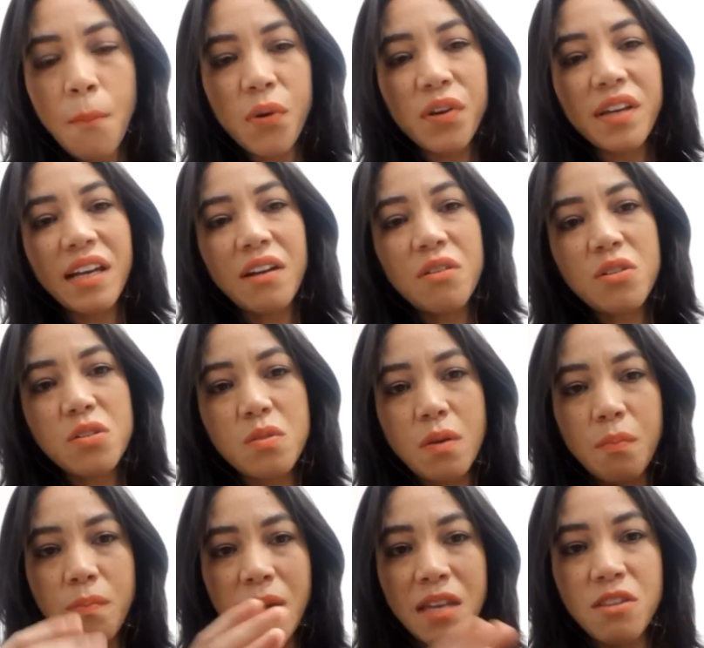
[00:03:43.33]
¿Por qué los
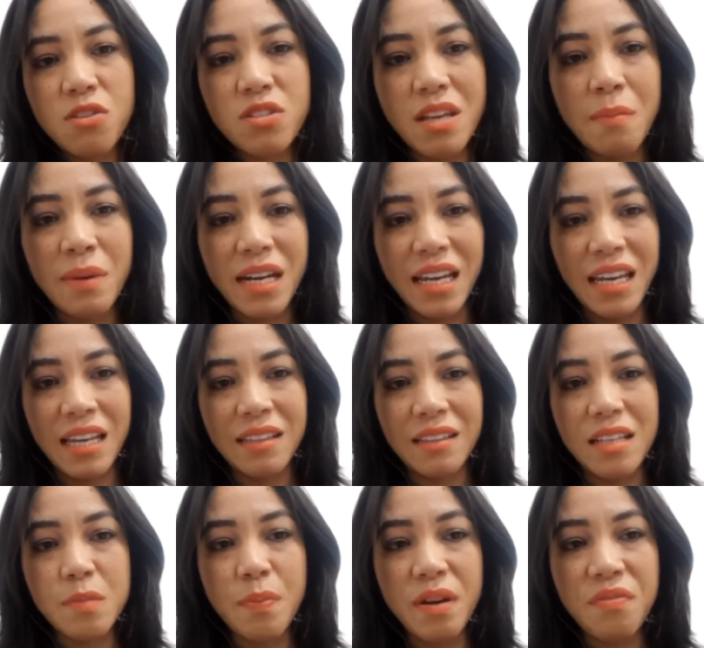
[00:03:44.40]
medios
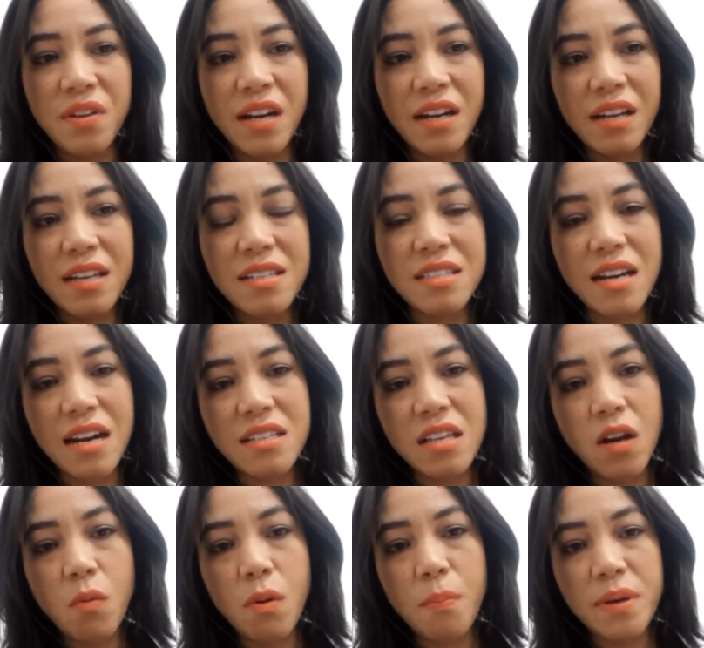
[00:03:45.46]
emergentes prefieren
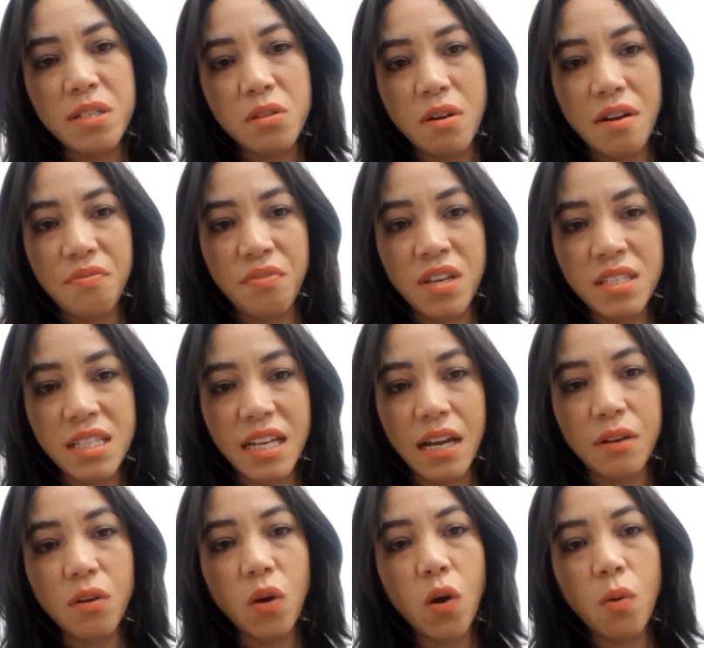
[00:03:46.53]
registrarse como persona
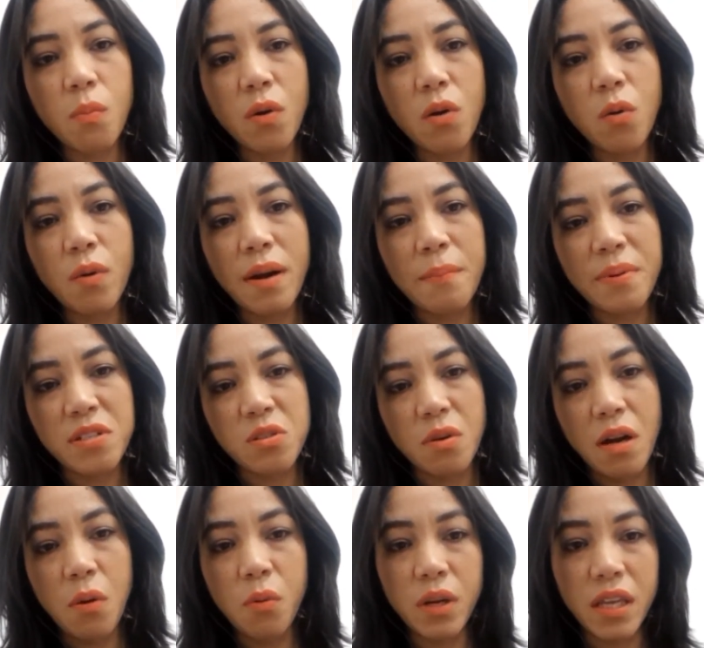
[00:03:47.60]
física y no como una
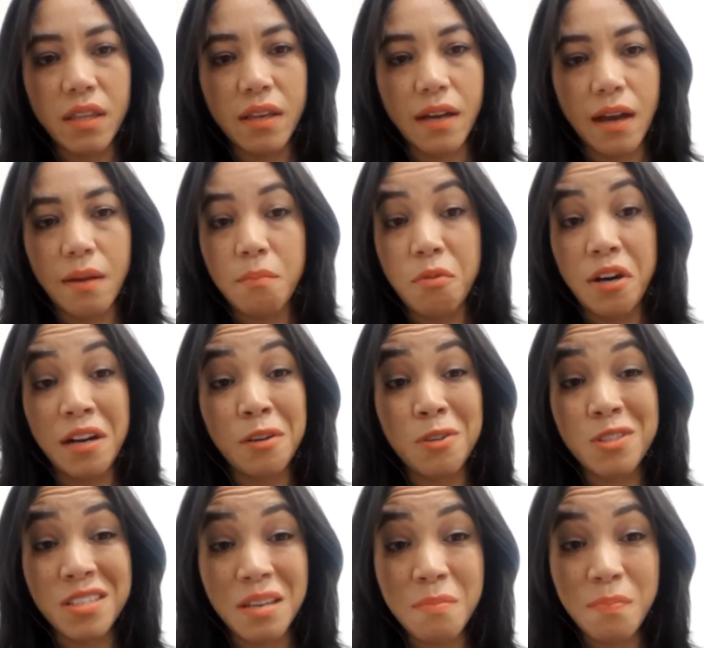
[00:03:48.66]
persona jurídica? Por
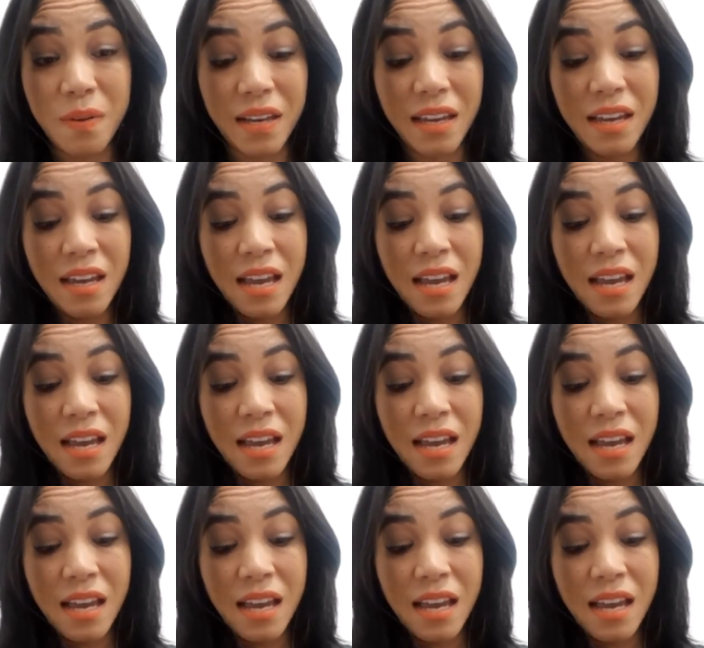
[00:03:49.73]
algo simple.